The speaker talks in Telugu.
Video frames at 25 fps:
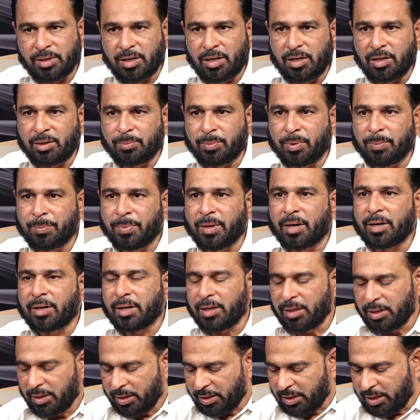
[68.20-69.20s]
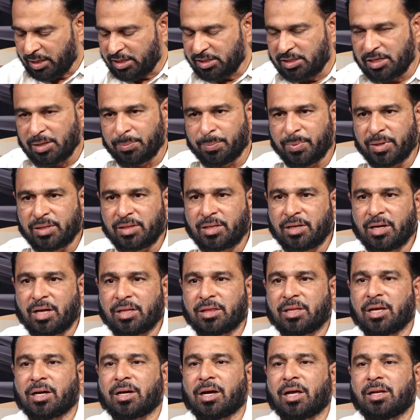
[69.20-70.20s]
జైలుకి పంపారంటే ఈ సింపతి
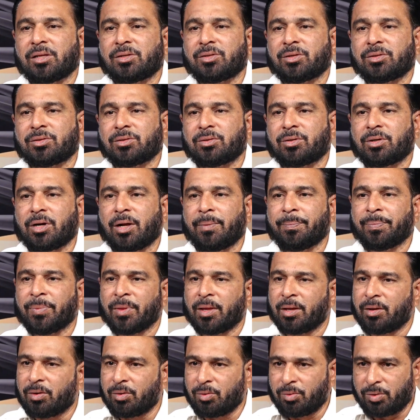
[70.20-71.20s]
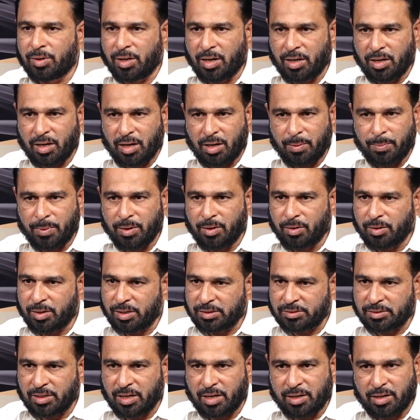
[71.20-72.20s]
అంతా కలిసి వచ్చి కూడా నూట యాభై ఒక్క
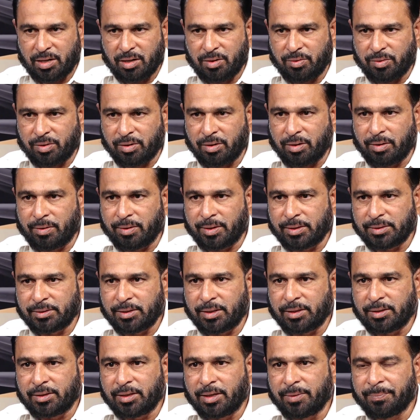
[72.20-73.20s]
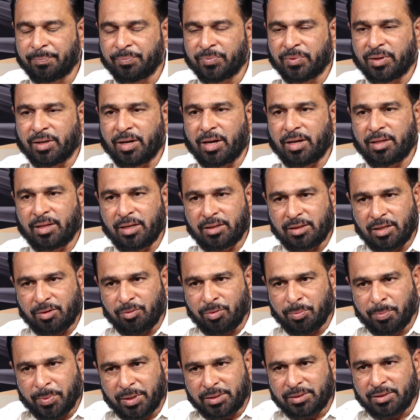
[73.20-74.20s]
స్థానాల వరకు గెలవడం జరిగింది ఏదైతే
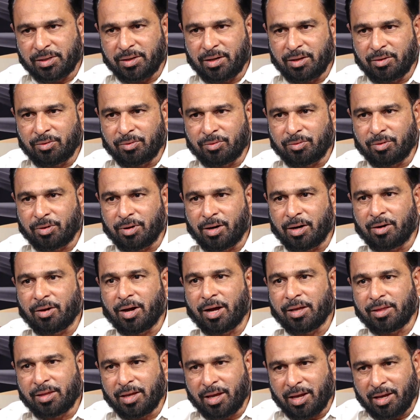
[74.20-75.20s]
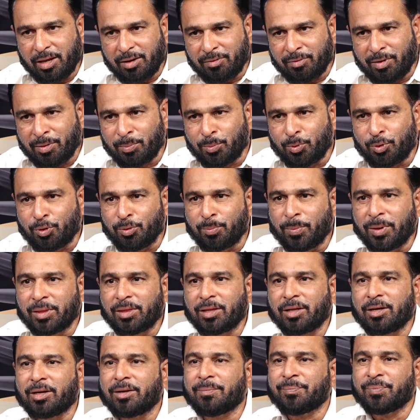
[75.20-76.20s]
విమర్శను ఎదుర్కొన్నాడో అదే ఇరవై మూడు
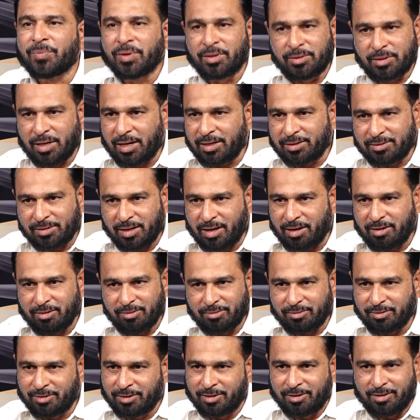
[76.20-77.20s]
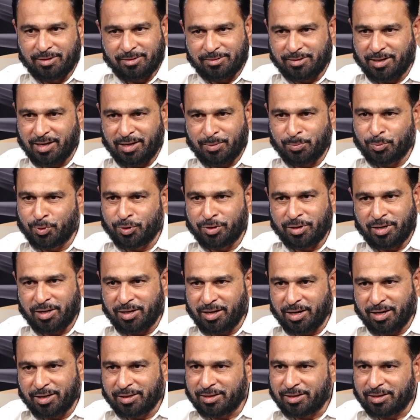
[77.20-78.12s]
మందిని చాలాసార్లు జగన్మోహన్ రెడ్డి